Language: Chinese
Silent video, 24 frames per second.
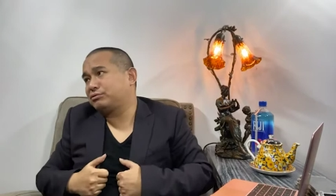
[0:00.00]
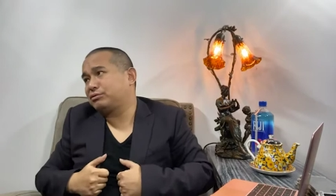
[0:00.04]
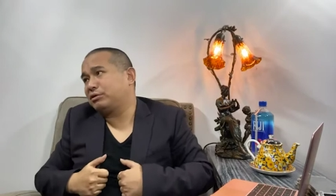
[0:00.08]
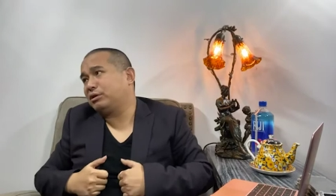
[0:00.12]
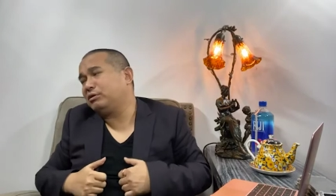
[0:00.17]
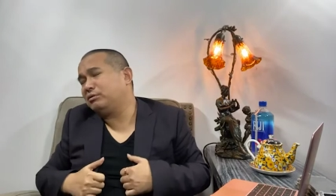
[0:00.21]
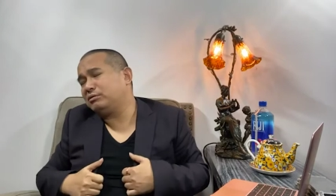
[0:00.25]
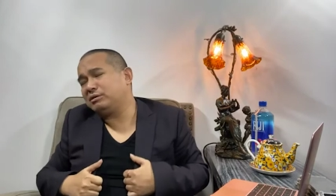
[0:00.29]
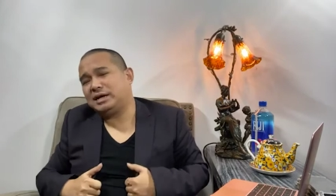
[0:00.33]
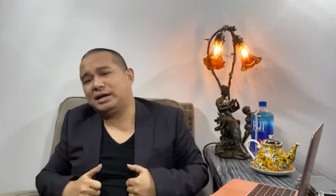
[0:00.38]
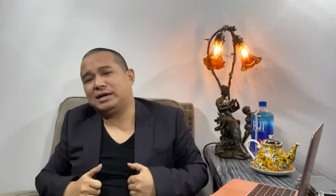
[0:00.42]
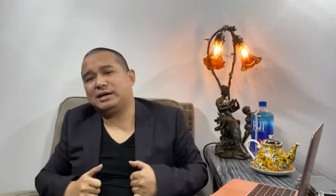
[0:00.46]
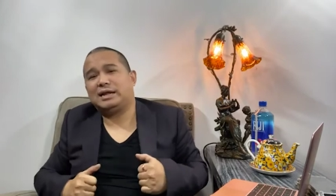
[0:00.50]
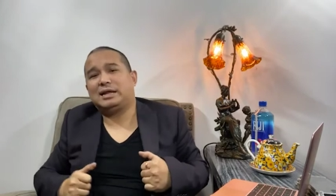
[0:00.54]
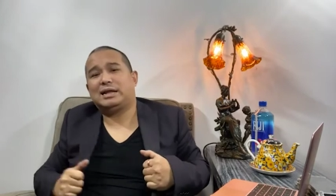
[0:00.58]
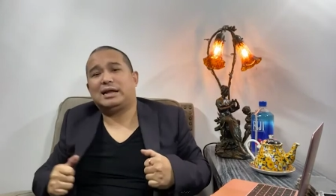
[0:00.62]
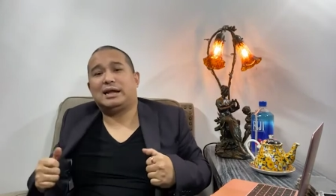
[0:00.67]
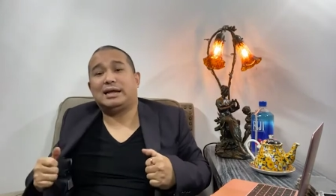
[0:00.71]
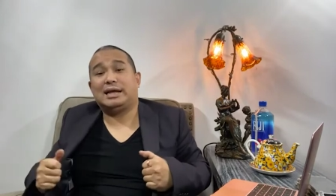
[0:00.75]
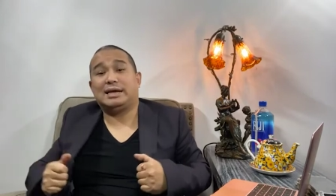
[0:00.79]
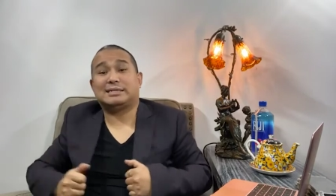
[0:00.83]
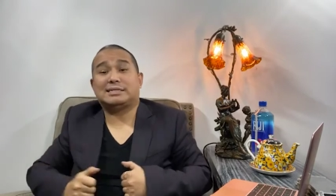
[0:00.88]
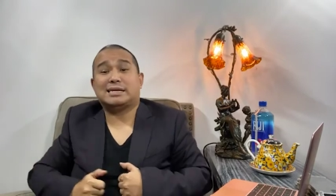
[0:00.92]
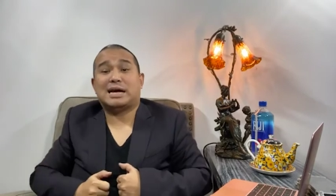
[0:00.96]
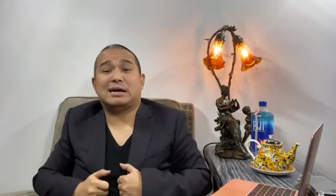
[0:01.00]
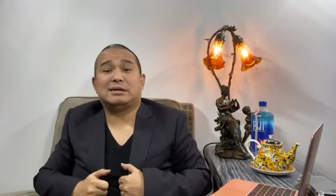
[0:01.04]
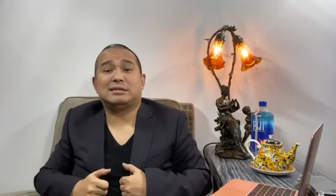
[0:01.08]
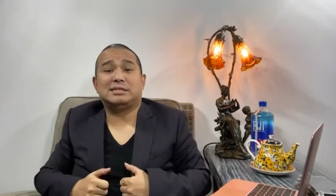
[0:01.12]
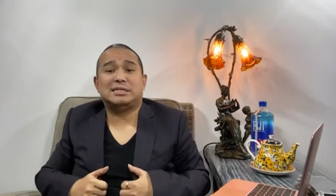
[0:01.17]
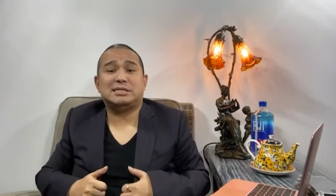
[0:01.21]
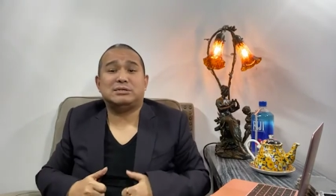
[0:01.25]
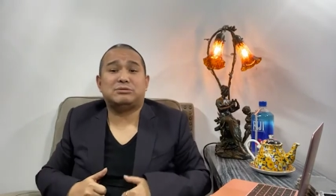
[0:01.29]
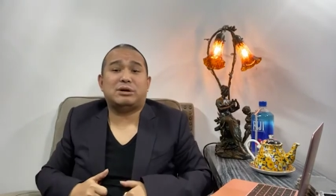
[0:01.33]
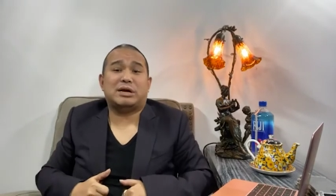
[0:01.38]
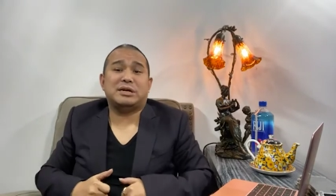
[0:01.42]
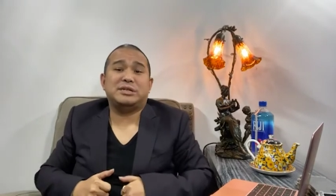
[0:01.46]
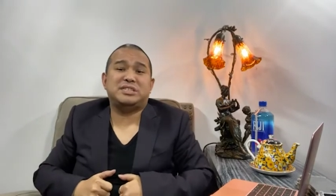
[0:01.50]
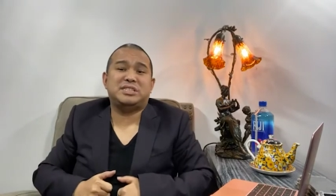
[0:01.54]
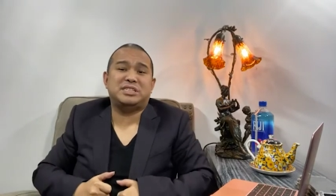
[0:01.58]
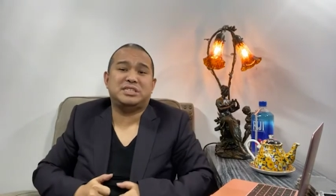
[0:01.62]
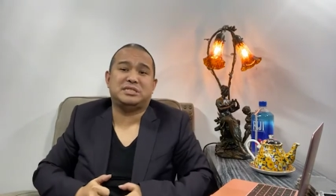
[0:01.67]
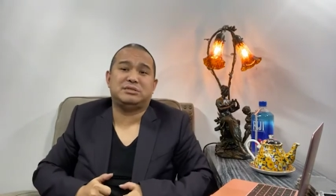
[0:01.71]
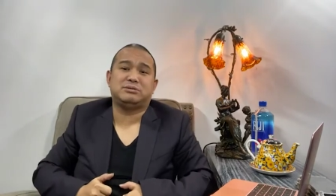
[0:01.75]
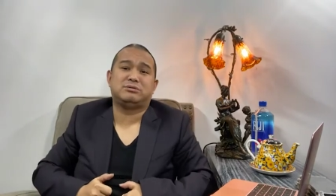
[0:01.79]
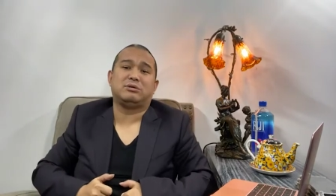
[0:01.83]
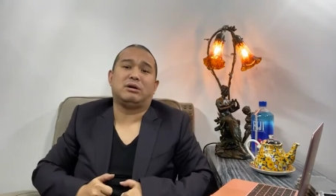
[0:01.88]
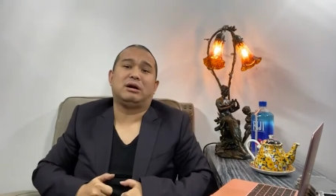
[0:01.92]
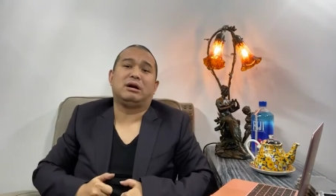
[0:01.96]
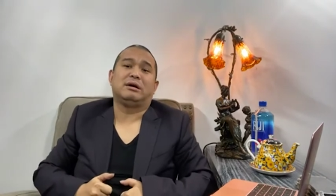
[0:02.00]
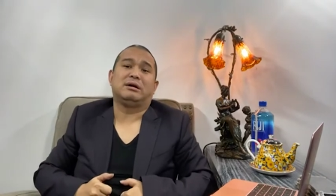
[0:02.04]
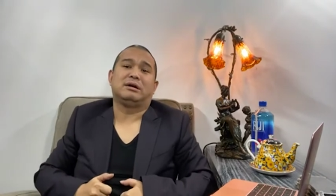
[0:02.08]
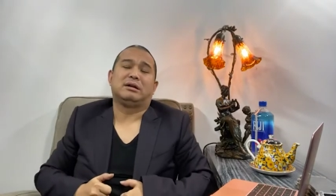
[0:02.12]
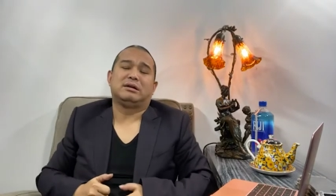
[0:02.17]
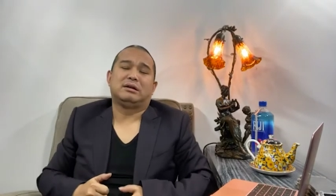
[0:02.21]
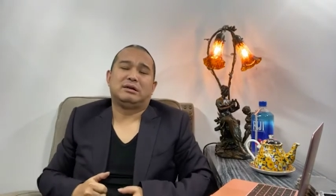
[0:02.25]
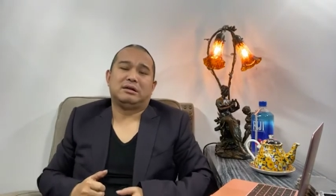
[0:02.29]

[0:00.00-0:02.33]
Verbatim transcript: 后来呢也长期穿西装。